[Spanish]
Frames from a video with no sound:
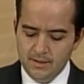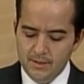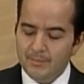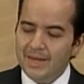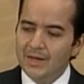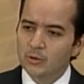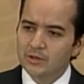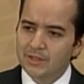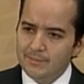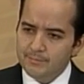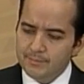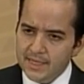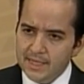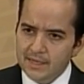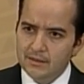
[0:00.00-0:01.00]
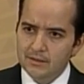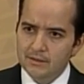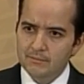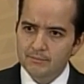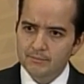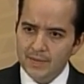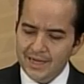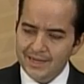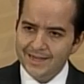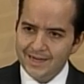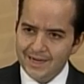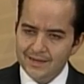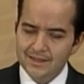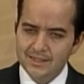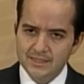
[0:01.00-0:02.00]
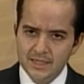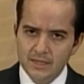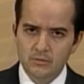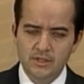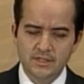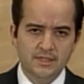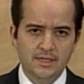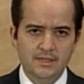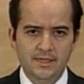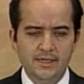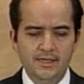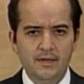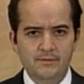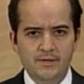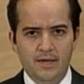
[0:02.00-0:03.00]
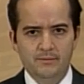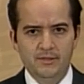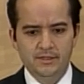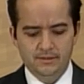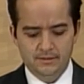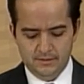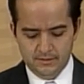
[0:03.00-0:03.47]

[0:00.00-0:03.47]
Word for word: Pero también va a dejar de ser una estrategia viable